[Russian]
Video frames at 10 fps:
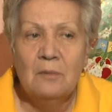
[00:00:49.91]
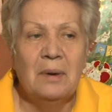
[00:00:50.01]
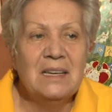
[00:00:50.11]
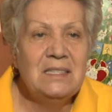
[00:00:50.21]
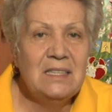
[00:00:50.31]

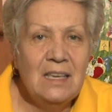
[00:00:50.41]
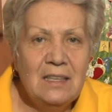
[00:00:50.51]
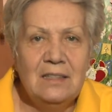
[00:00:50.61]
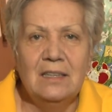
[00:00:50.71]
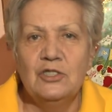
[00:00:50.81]

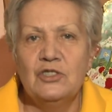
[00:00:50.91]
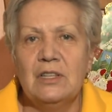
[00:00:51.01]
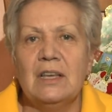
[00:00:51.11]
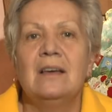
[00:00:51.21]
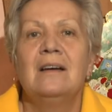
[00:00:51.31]
посеять
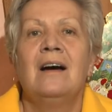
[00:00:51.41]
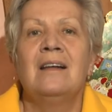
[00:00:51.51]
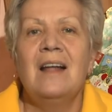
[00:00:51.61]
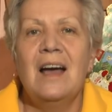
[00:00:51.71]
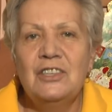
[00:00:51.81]
должны
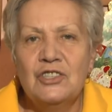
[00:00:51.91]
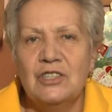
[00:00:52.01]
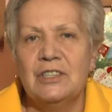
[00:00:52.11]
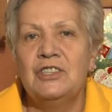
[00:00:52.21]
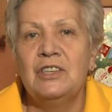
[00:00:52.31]
раньше,